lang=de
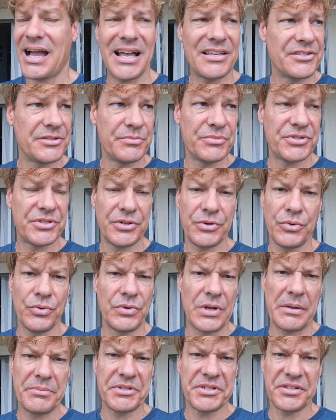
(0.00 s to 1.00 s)
Also die müssen einen
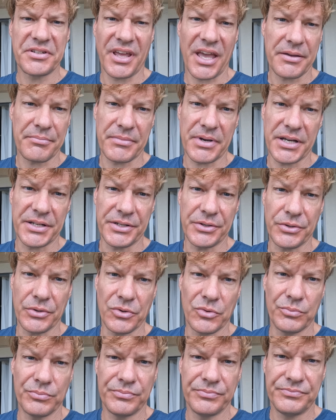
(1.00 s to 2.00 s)
unheimlichen Dreck machen da
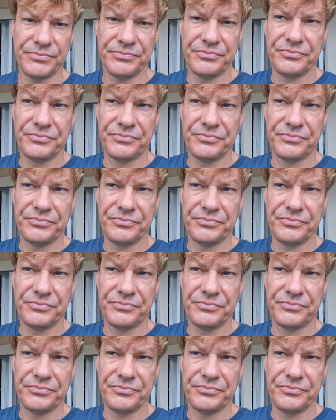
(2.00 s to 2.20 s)
oben.